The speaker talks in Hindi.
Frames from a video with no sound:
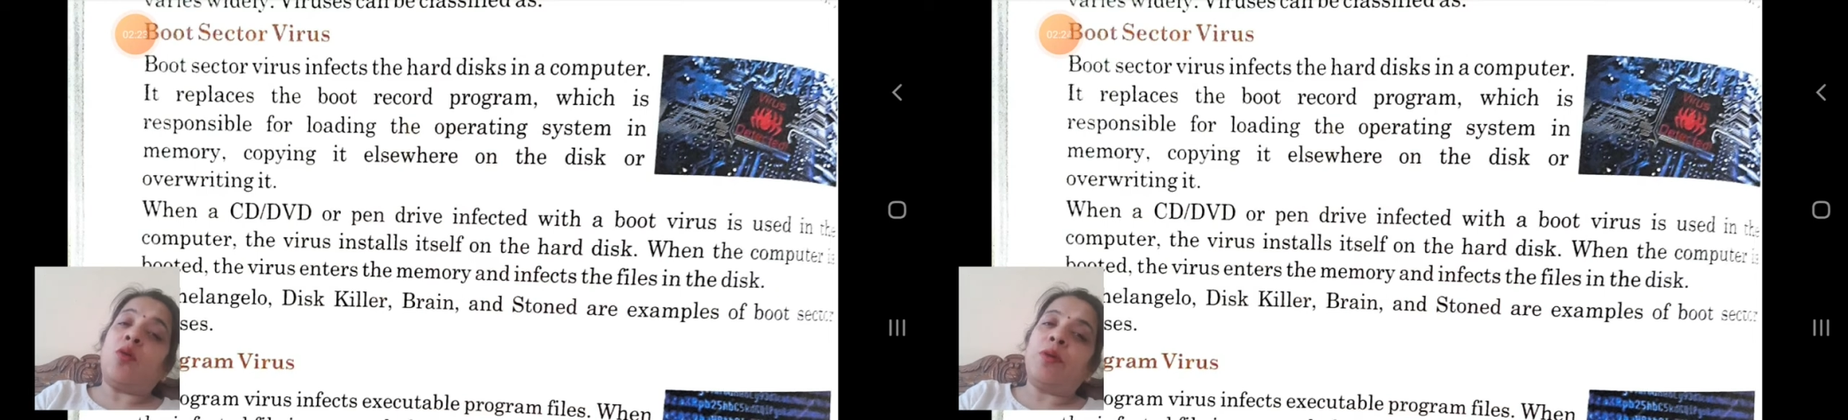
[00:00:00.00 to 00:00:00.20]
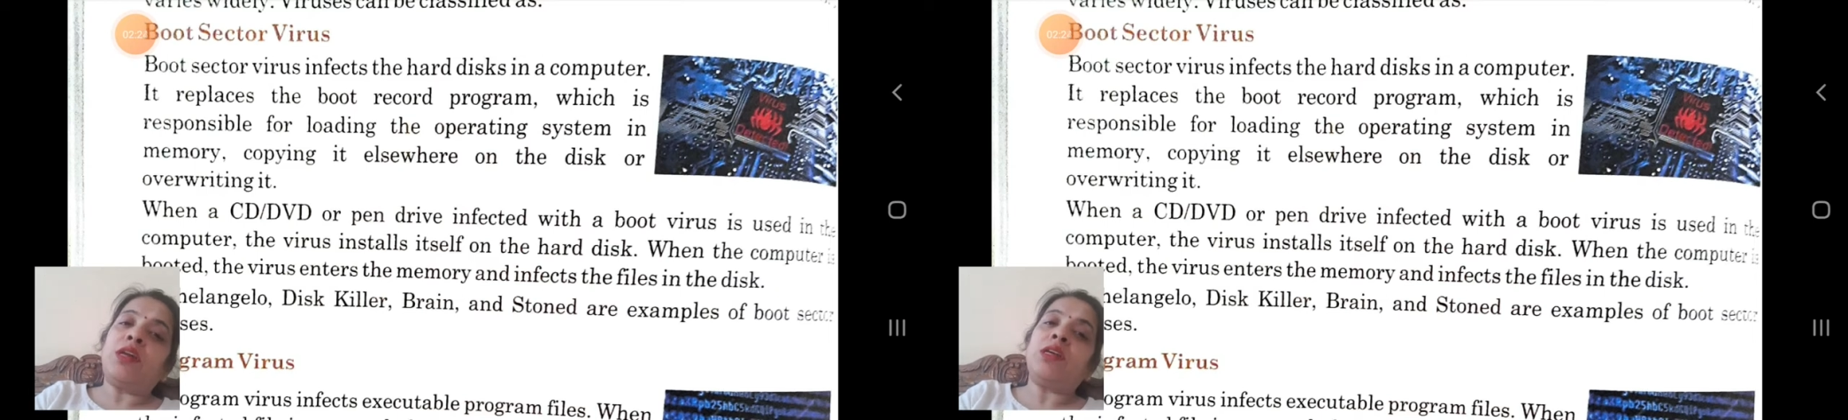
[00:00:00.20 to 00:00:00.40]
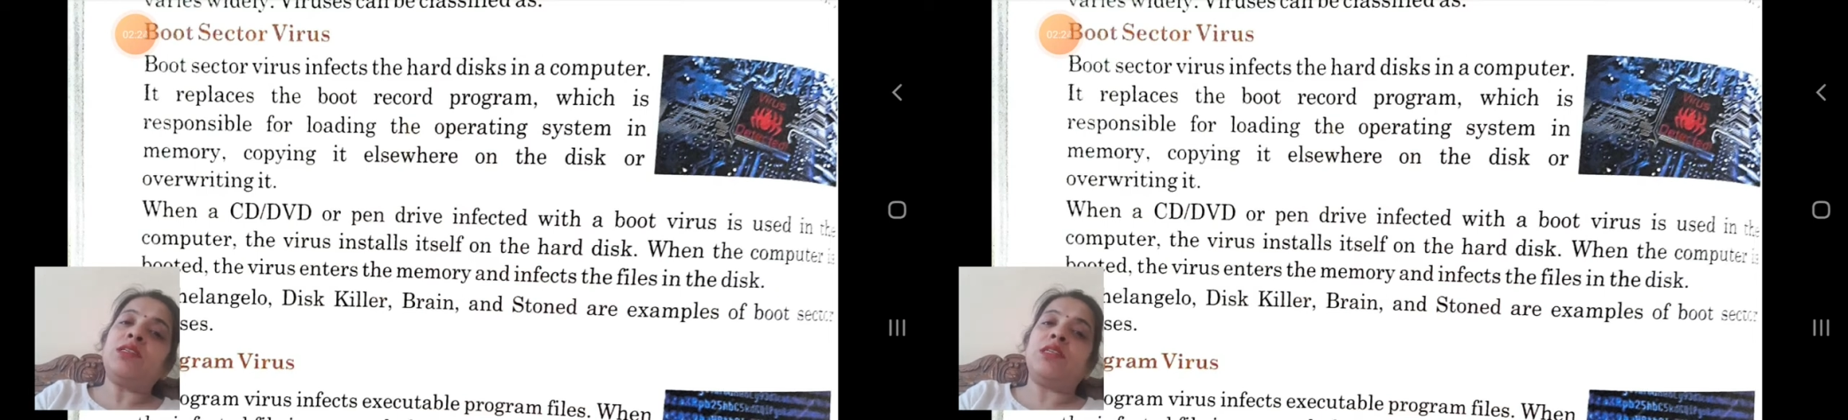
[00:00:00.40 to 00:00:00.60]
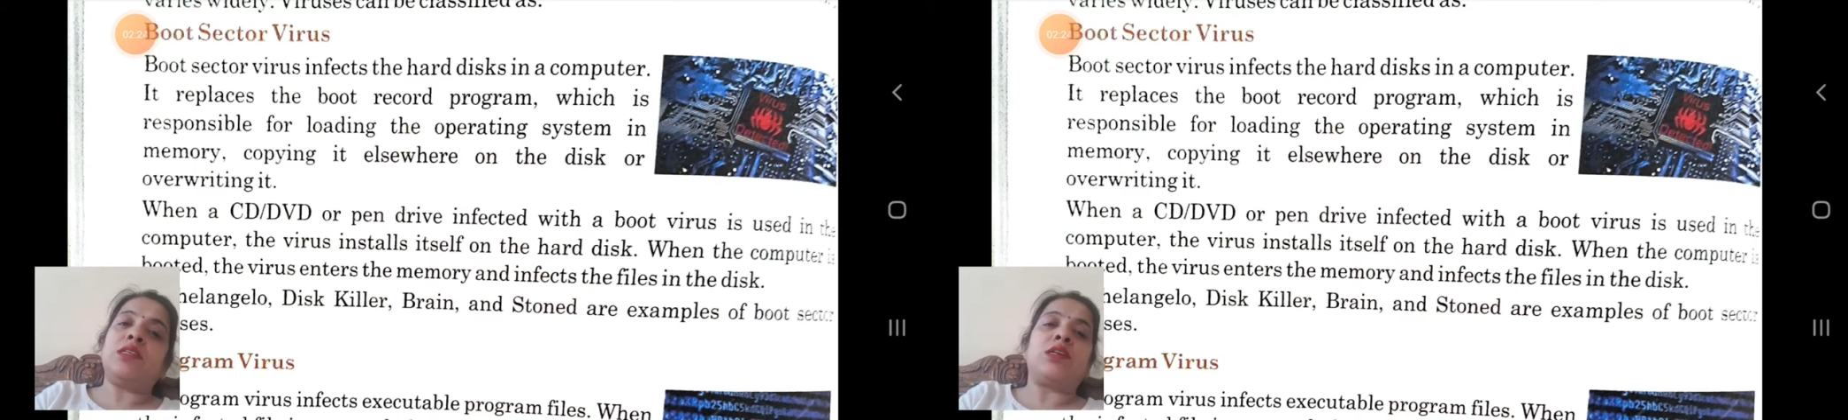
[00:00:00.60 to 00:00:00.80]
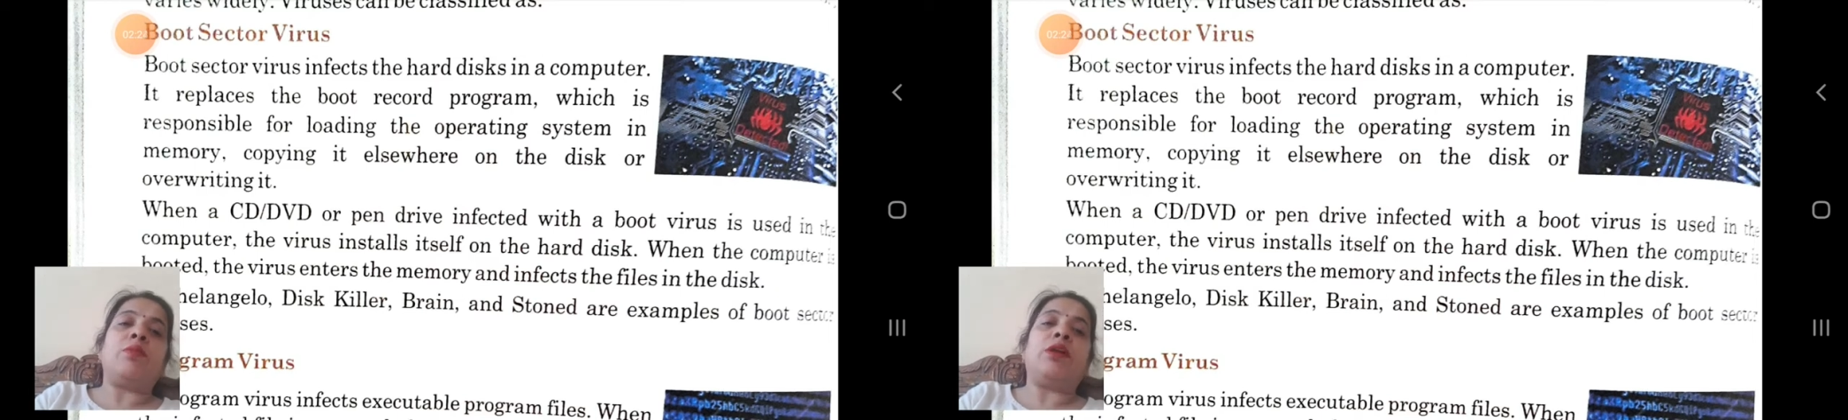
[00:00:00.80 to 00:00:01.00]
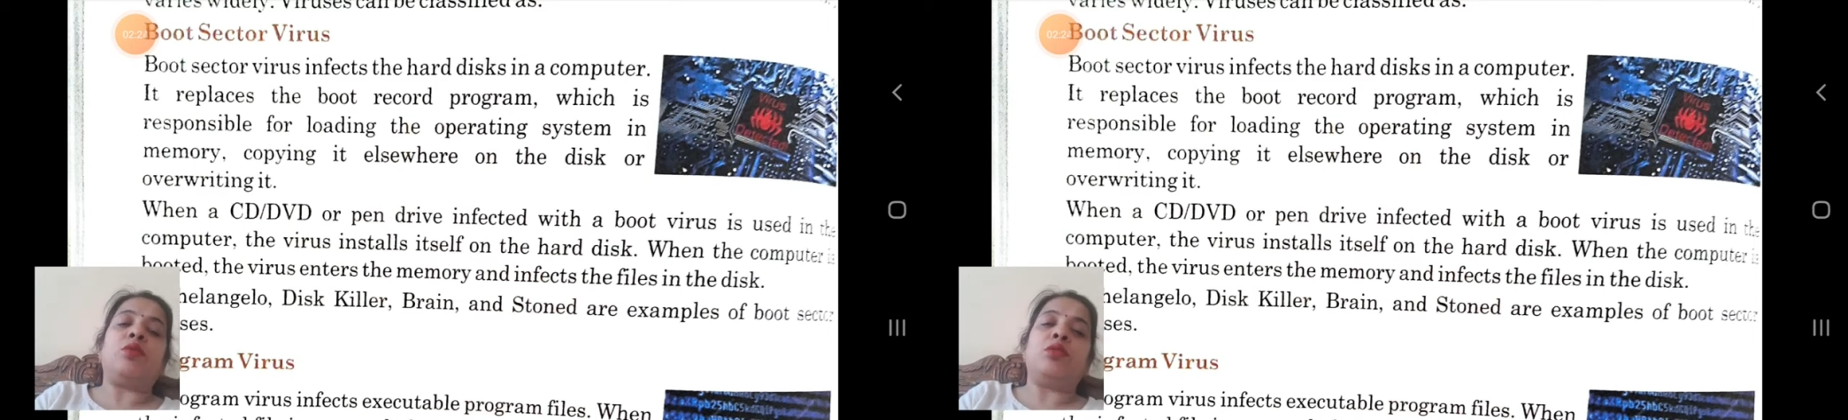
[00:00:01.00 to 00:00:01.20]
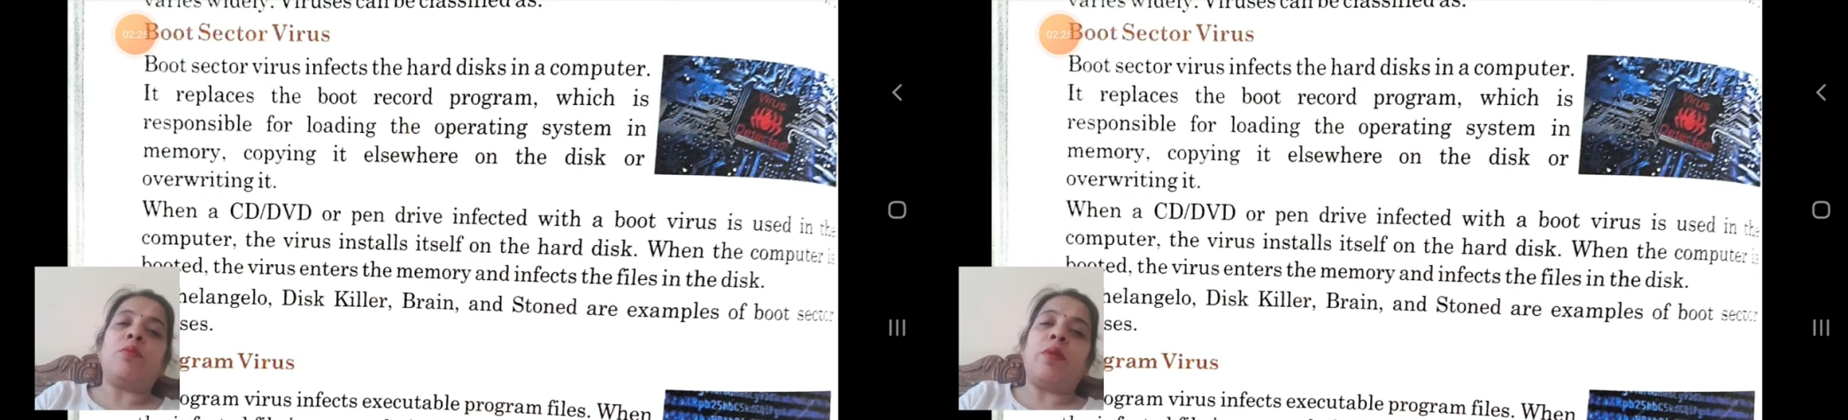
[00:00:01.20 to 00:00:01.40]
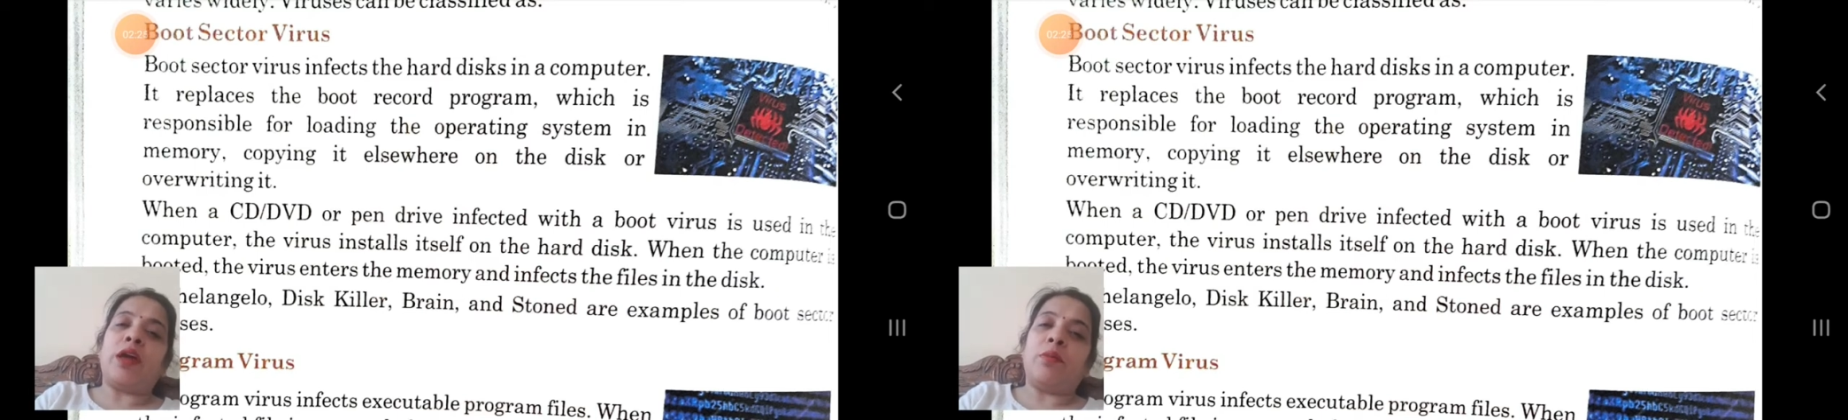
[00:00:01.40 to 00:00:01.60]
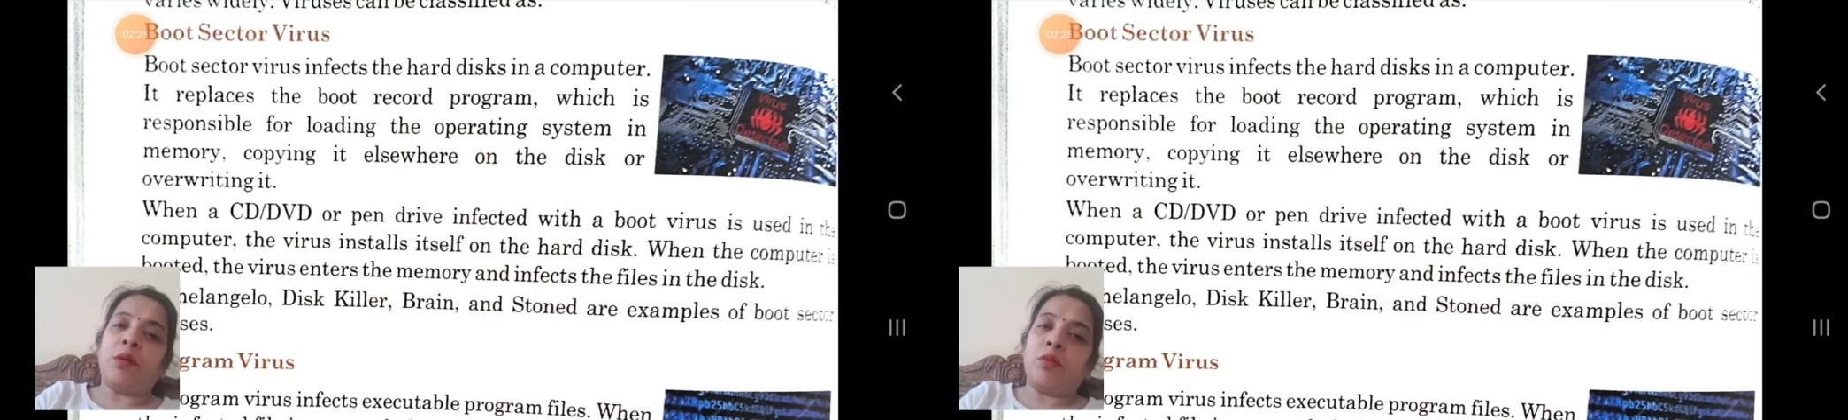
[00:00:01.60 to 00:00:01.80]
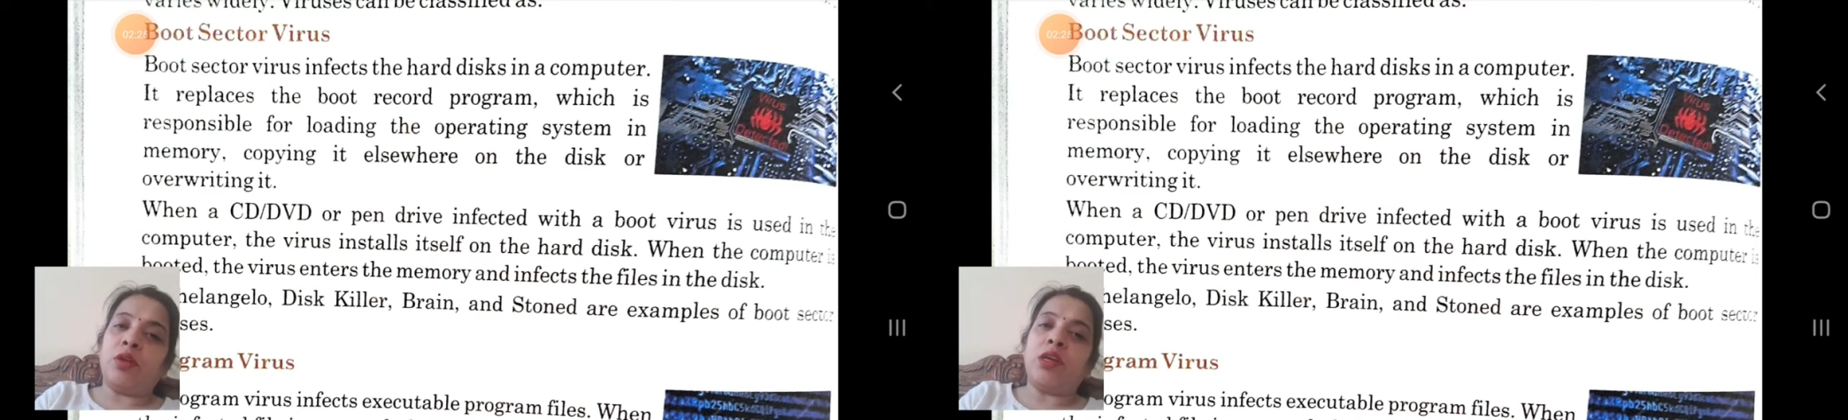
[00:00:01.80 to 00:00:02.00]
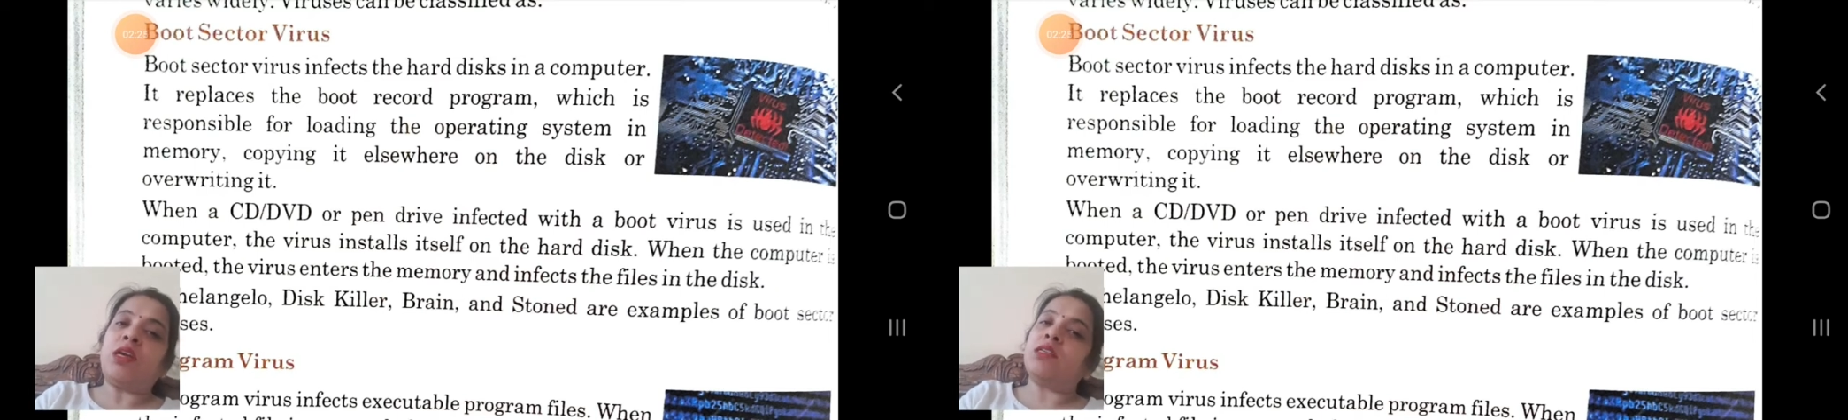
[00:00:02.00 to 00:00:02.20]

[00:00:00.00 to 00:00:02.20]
ऑपरेटिंग सिस्टम इन टू द मैन मेमोरी